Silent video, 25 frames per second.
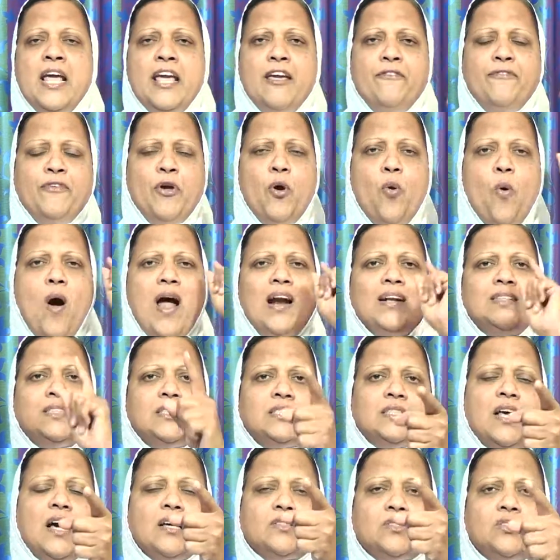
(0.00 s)
இஃப் யூ வாண்ட்
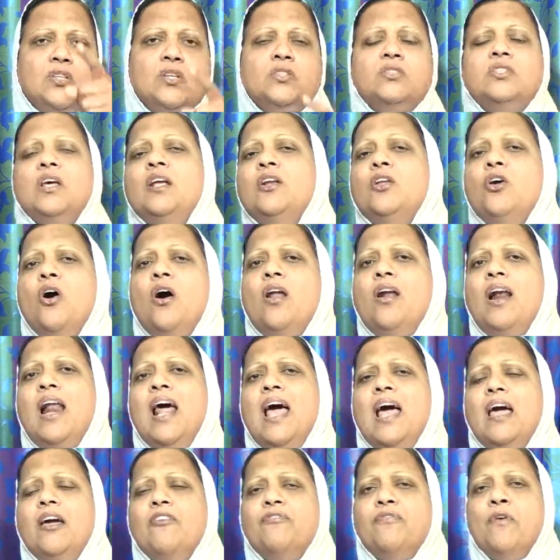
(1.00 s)
சக்ஸஸ் இன் யோர்
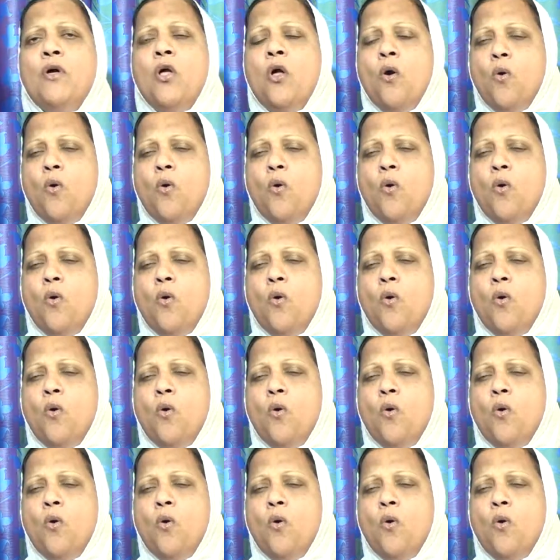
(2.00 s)
லைஃப்